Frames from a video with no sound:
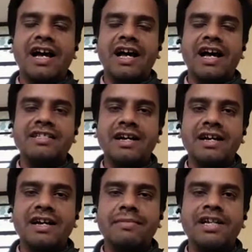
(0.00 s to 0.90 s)
वो फिर
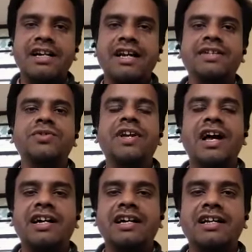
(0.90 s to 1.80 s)
राजा बन रहे हैं
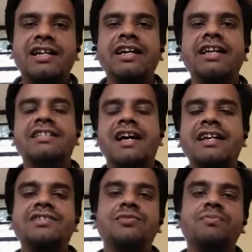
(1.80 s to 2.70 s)
तो क्या कर रहे हैं ये
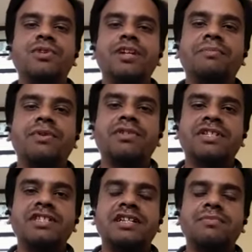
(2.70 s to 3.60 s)
सारी जो पूरी
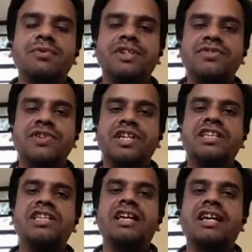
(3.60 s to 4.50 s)
प्रोसेस है पूरी जो
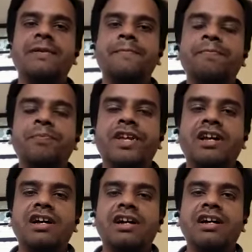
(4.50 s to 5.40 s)
नीति है
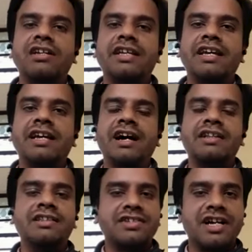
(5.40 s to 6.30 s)
ये
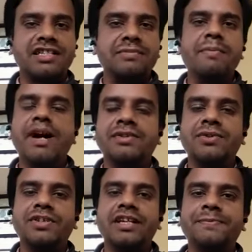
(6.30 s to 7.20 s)
अर्थशास्त्र में बात
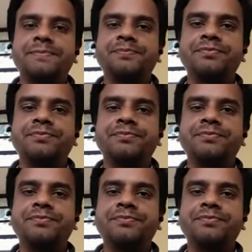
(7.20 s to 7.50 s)
होती है